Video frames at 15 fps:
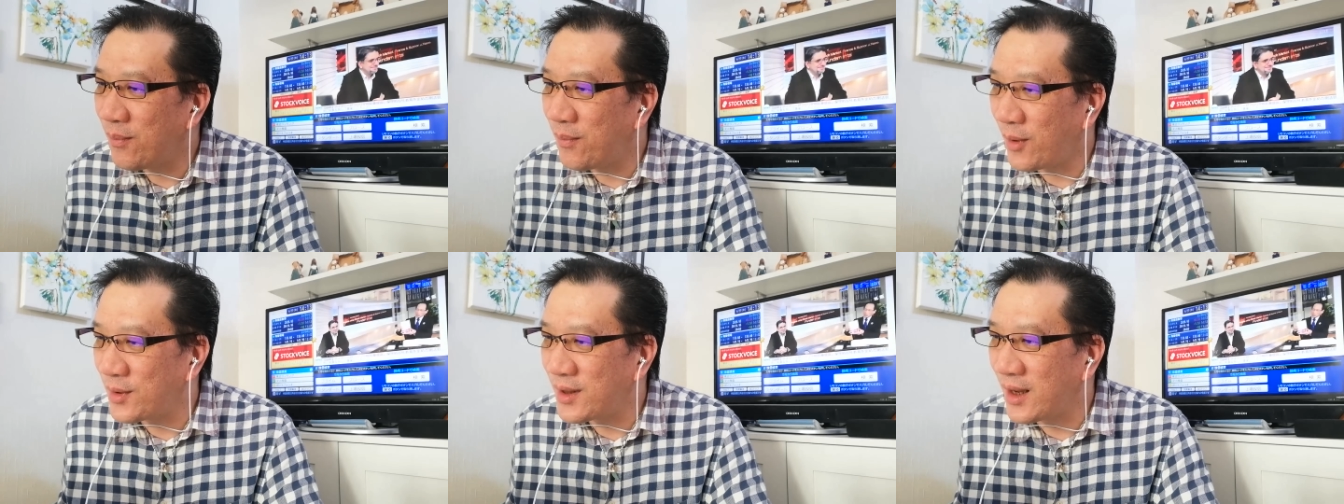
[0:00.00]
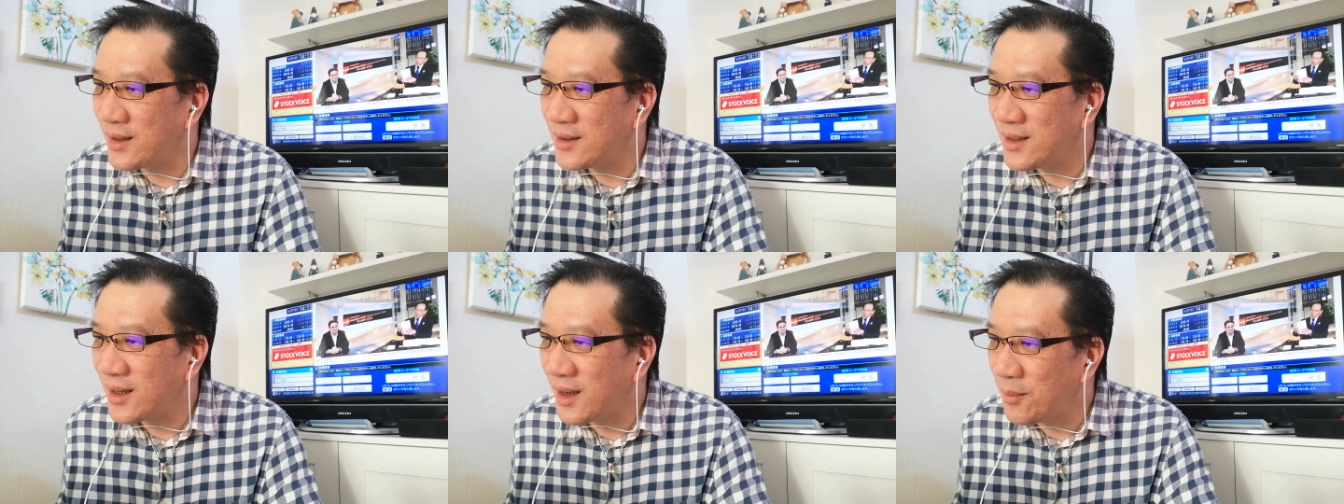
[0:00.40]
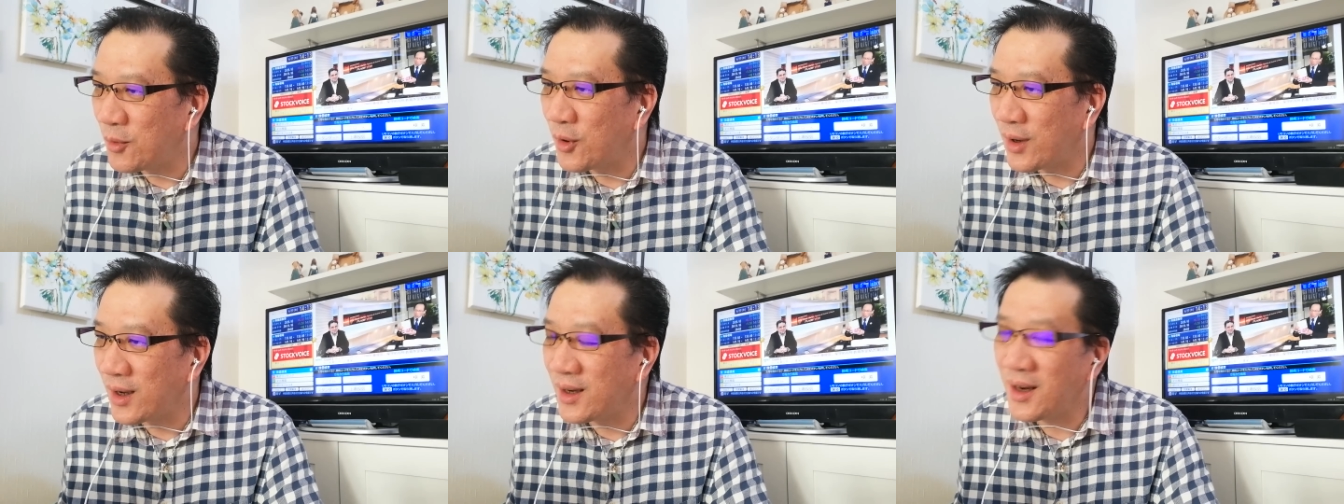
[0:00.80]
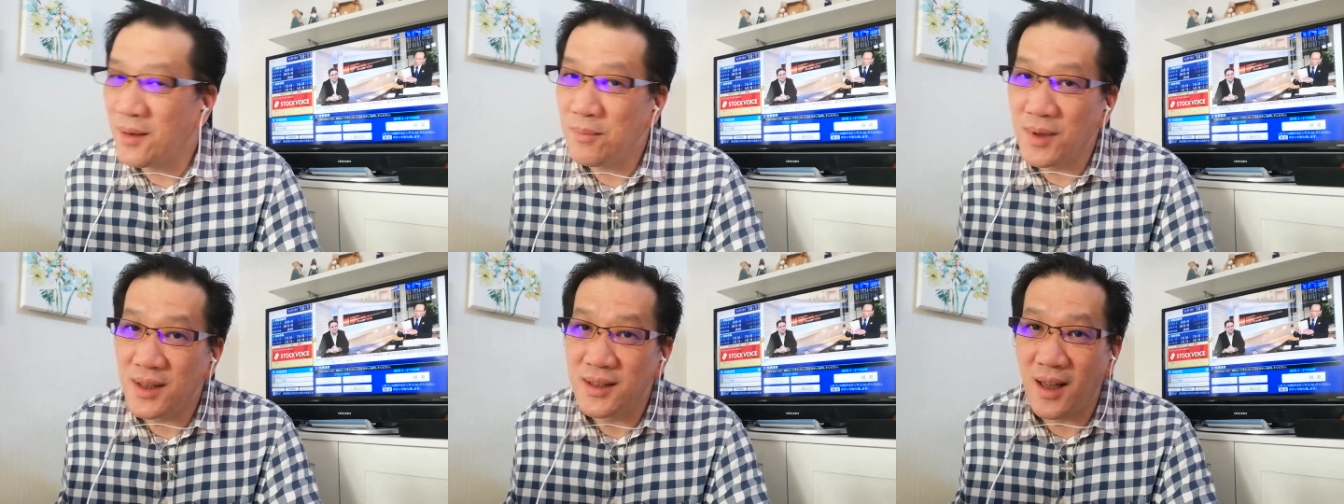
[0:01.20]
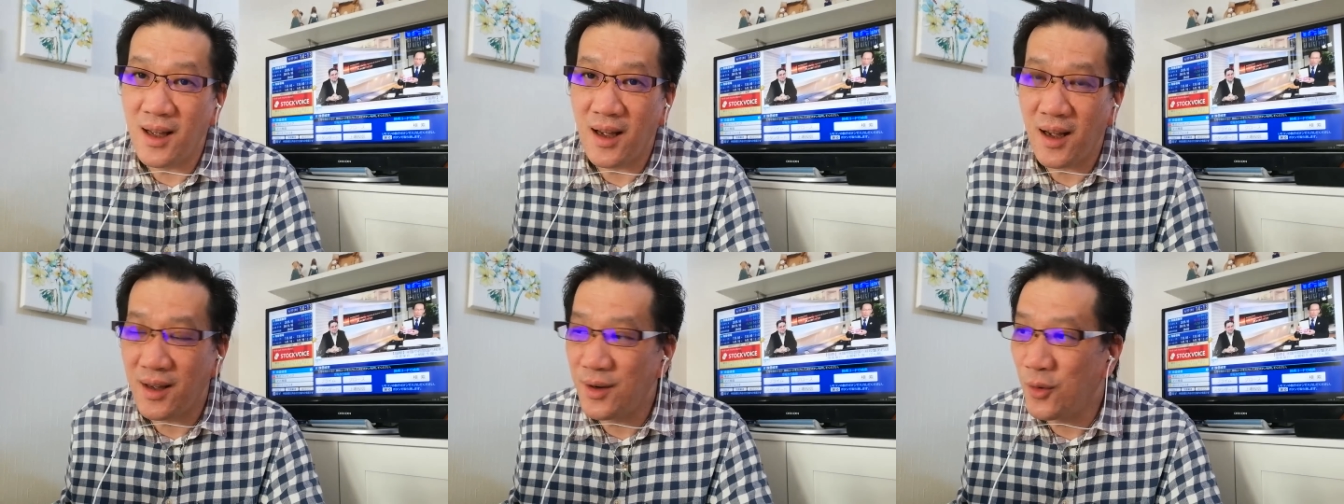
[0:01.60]
potensi kemungkinan
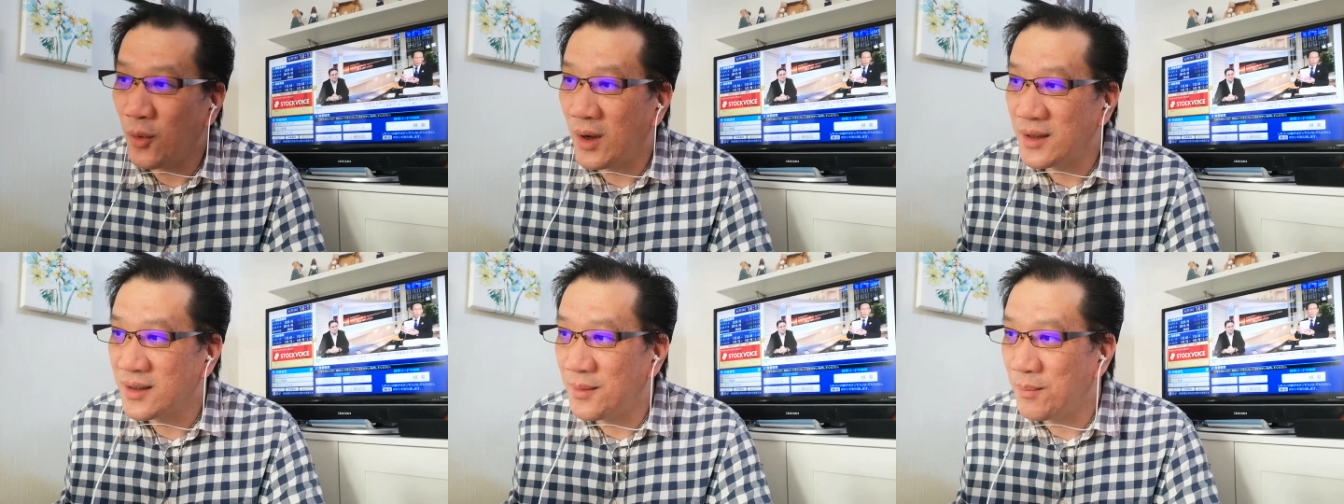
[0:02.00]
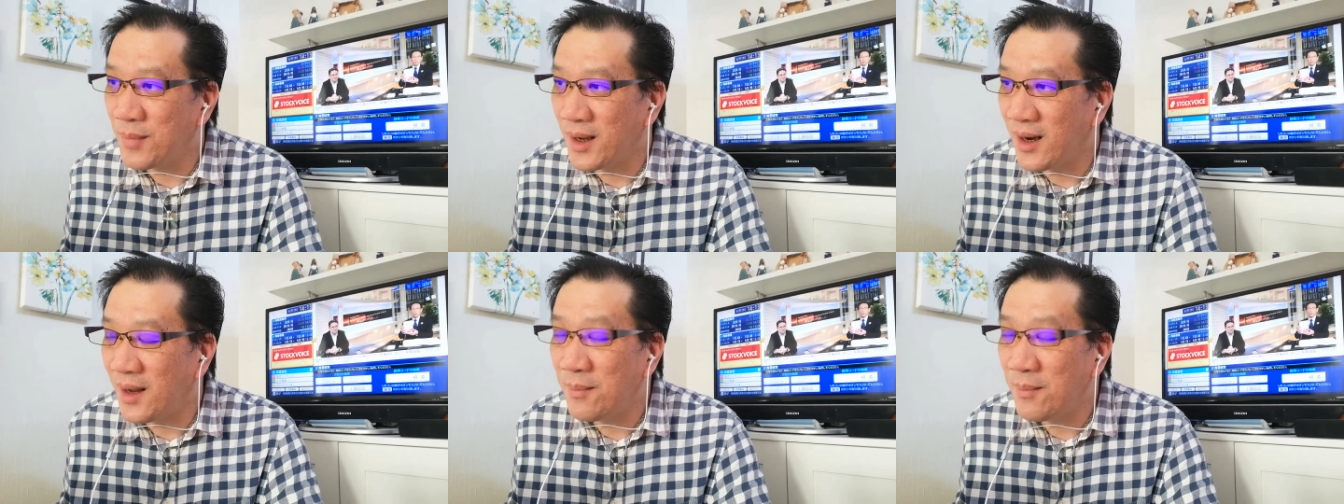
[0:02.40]
bisa ke 29